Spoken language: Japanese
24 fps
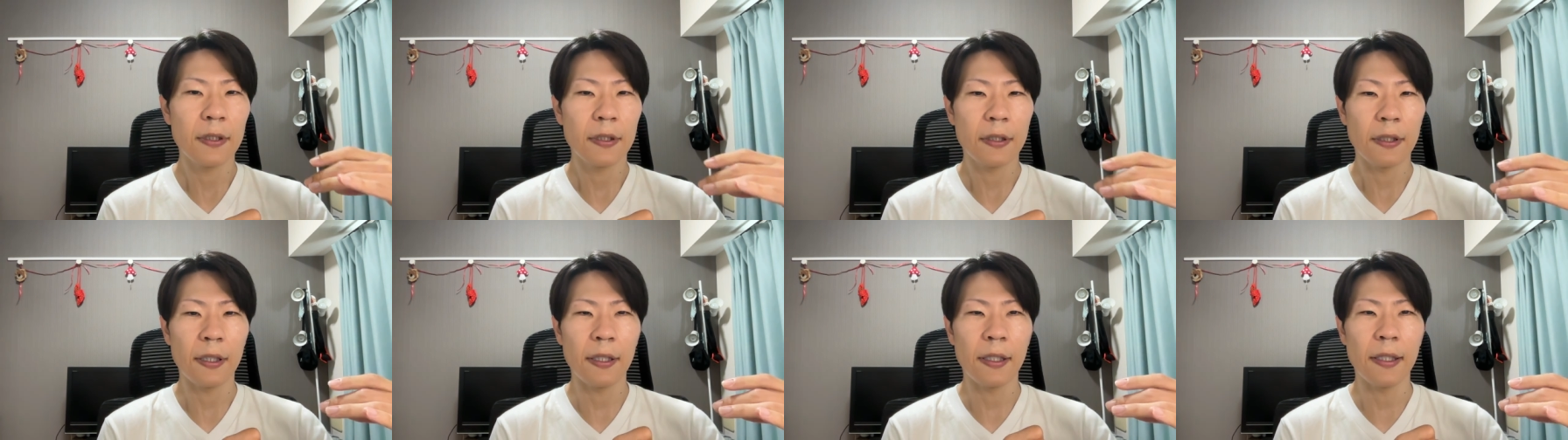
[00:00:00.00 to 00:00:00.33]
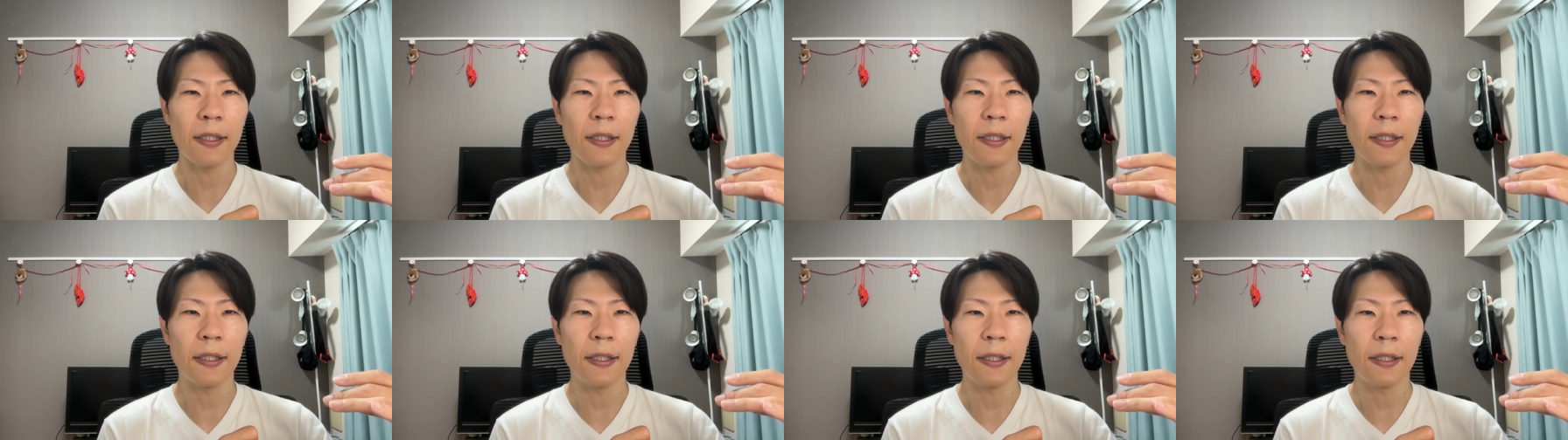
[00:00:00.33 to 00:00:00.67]

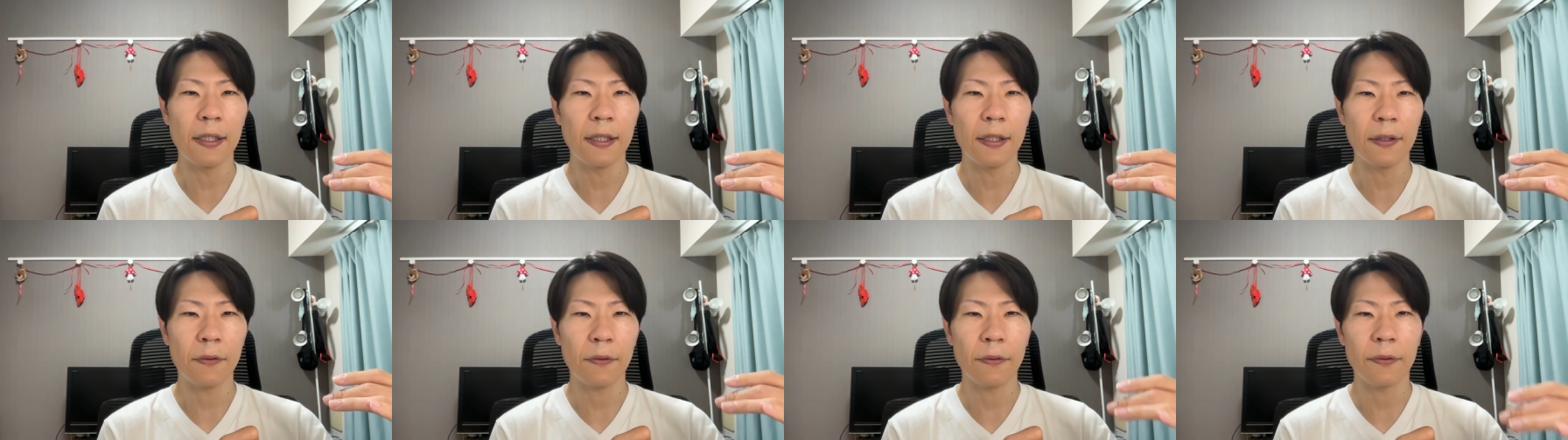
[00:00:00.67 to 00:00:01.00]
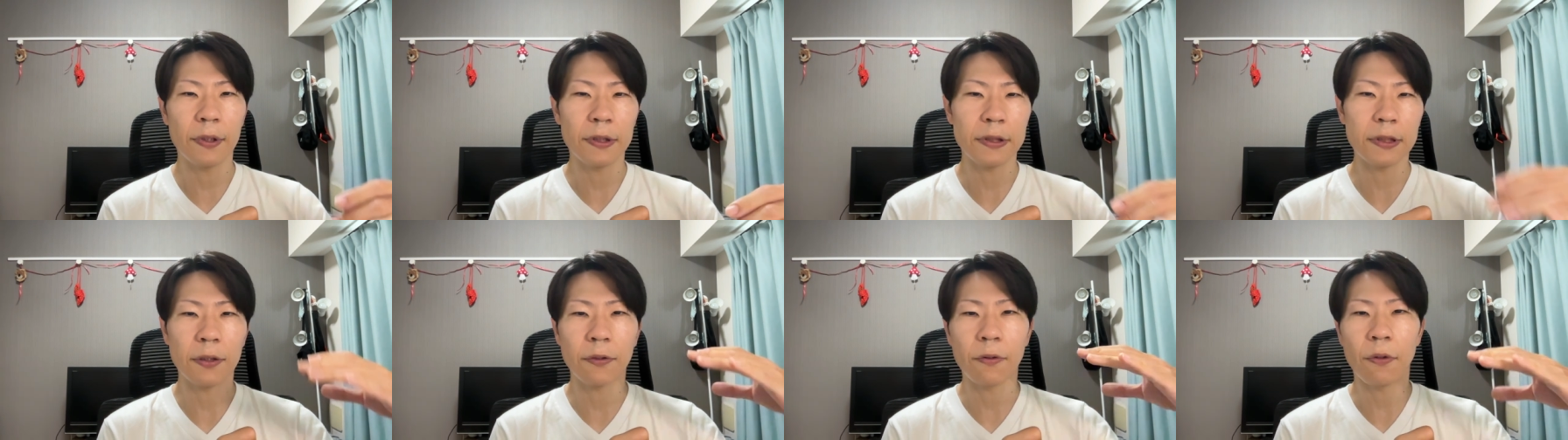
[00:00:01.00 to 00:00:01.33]
えー、今
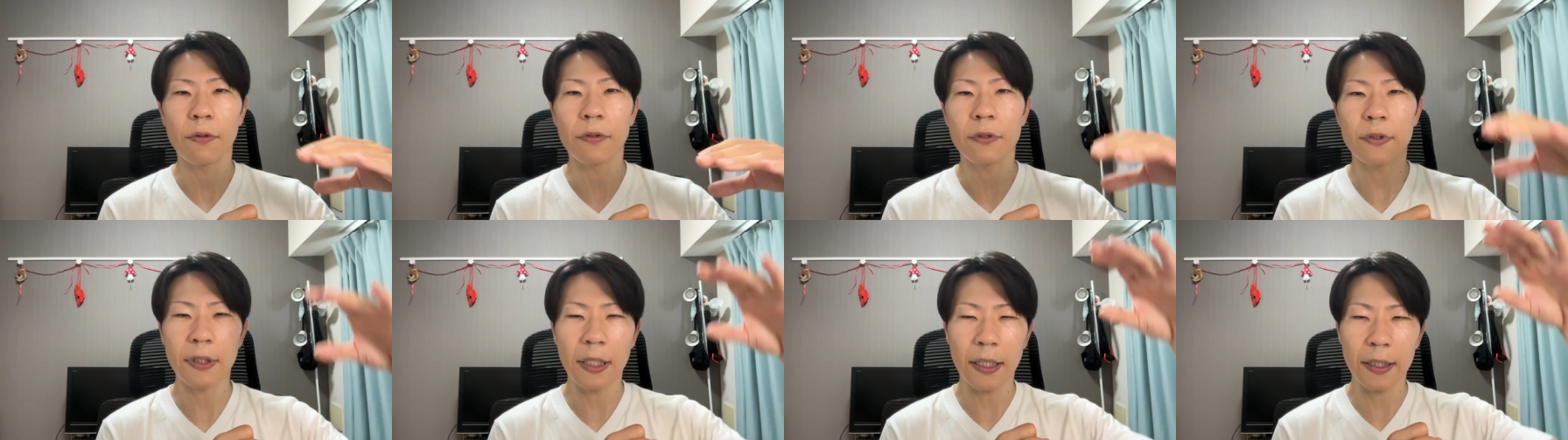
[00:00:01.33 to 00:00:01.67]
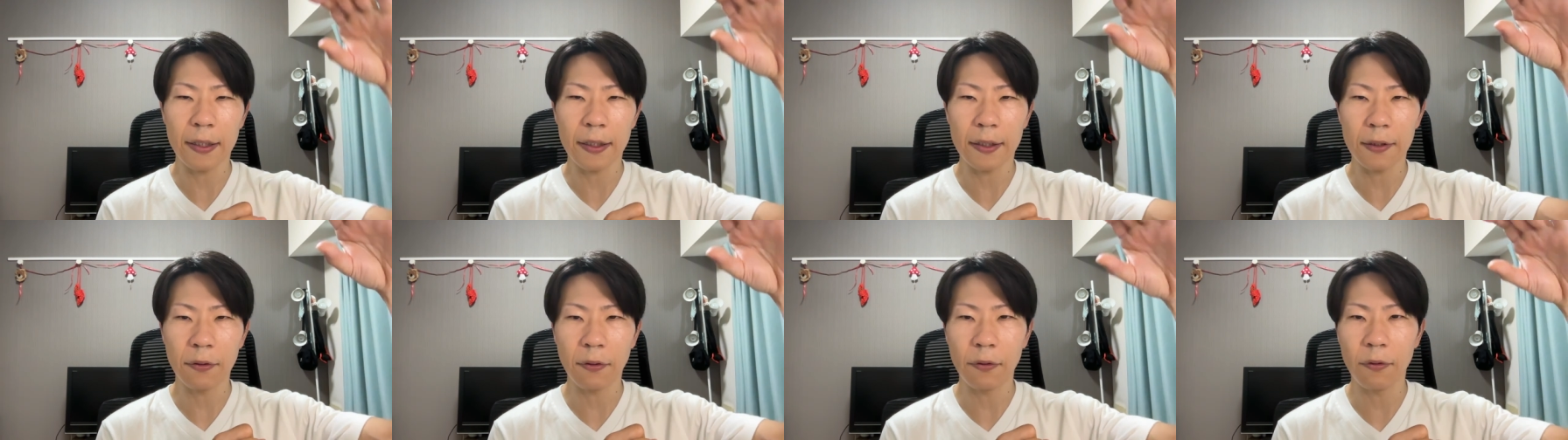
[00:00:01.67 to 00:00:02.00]
月はこんぐら
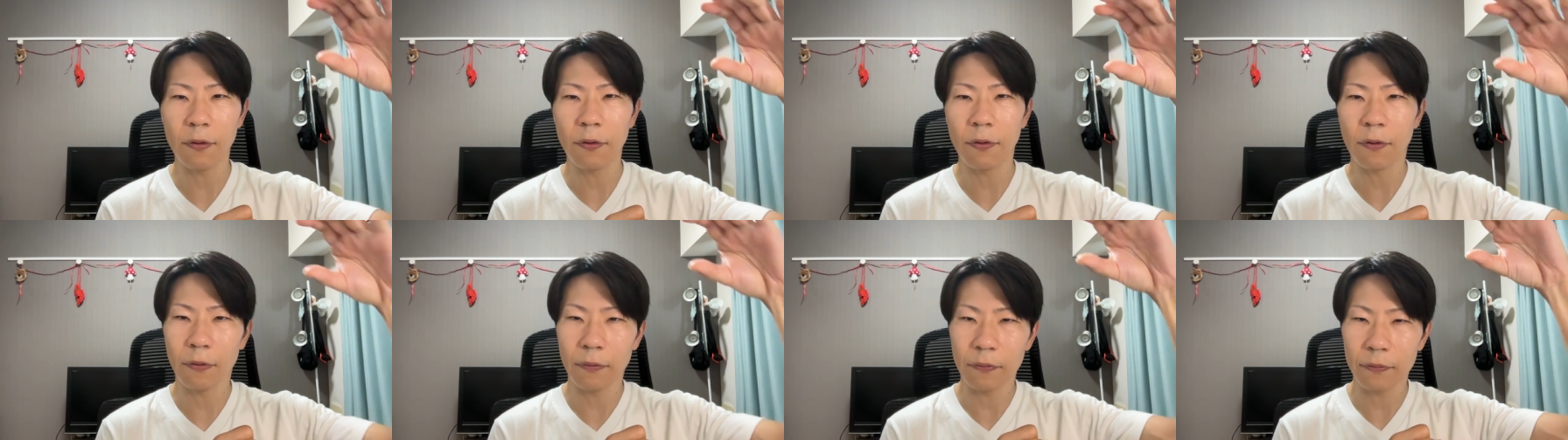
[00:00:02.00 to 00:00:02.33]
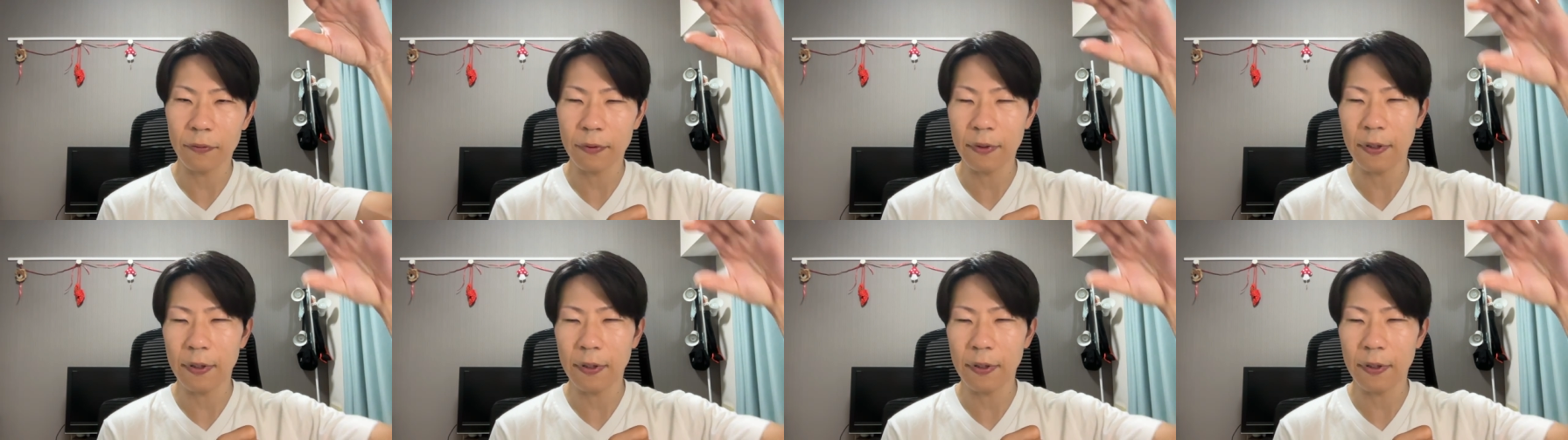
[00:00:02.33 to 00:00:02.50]
いの、